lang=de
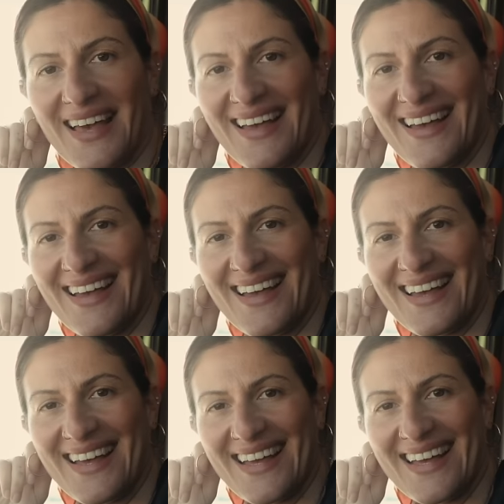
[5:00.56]
Genau.
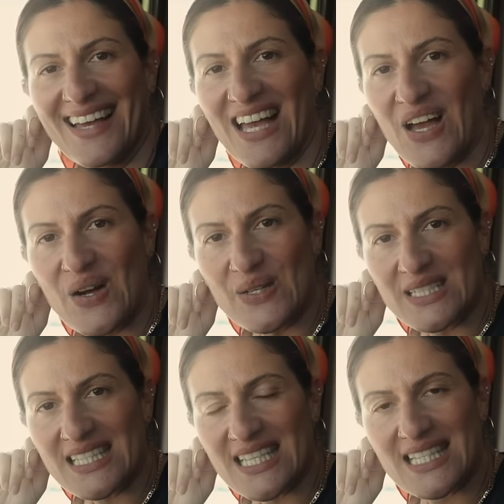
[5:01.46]
Und
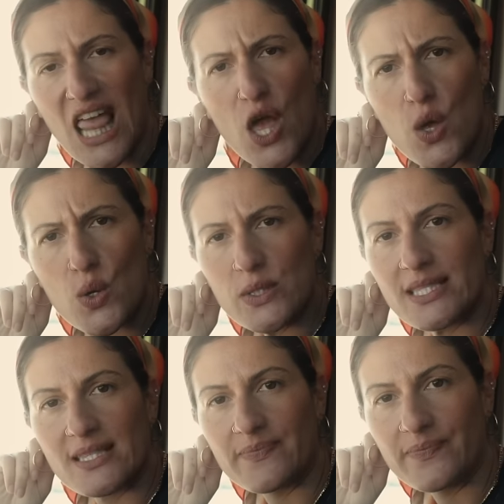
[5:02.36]
jetzt geht's los!